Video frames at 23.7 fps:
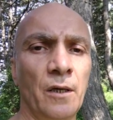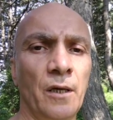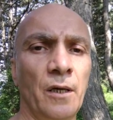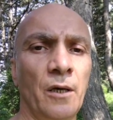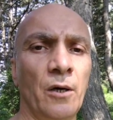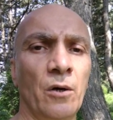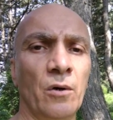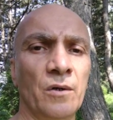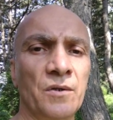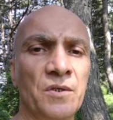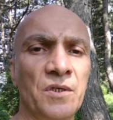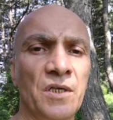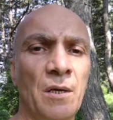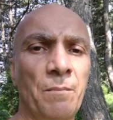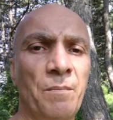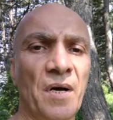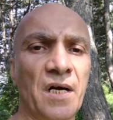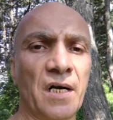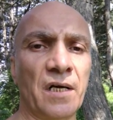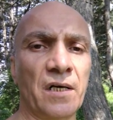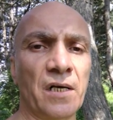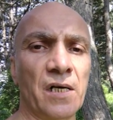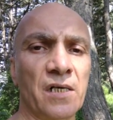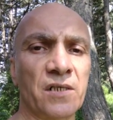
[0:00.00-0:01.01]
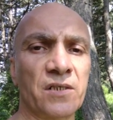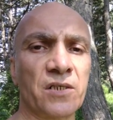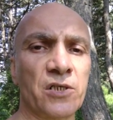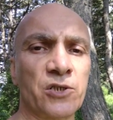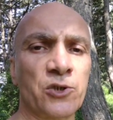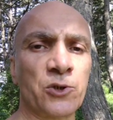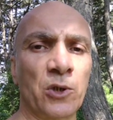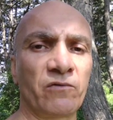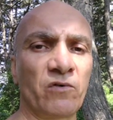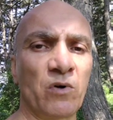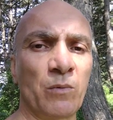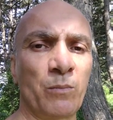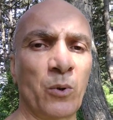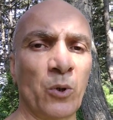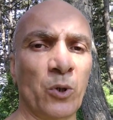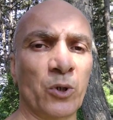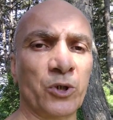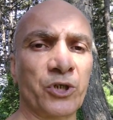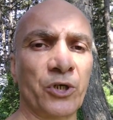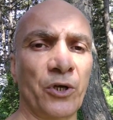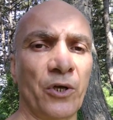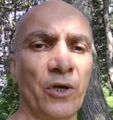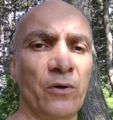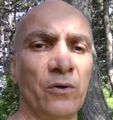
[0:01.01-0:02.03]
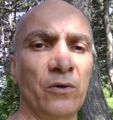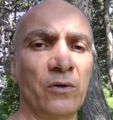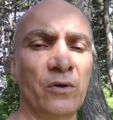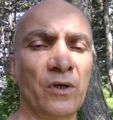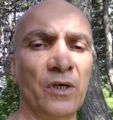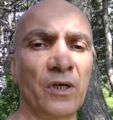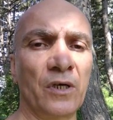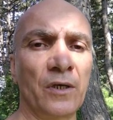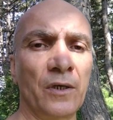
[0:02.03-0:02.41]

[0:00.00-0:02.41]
и он не покорился Слову Божию,